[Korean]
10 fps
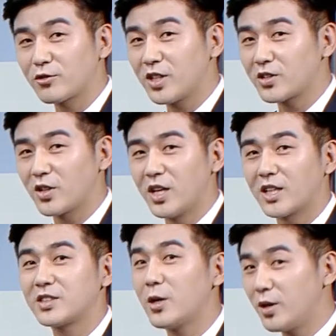투자
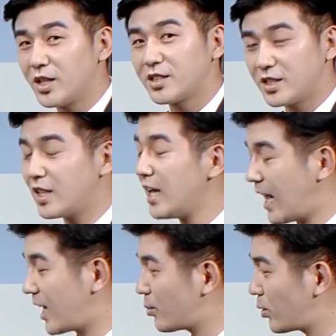전략을 세워야 될지
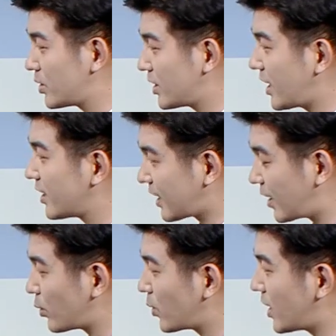알아보는 시간
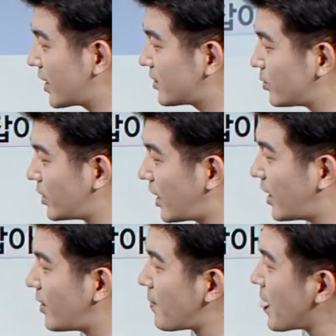갖도록
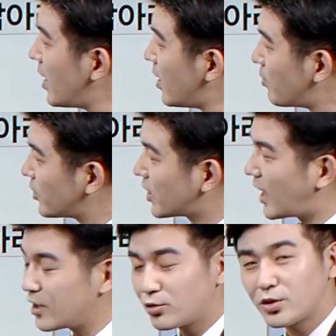하겠습니다. 먼저
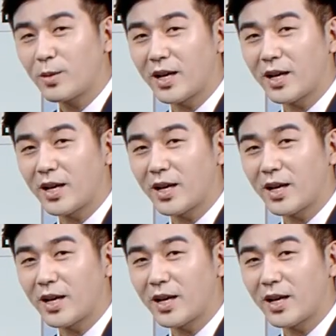강의 순서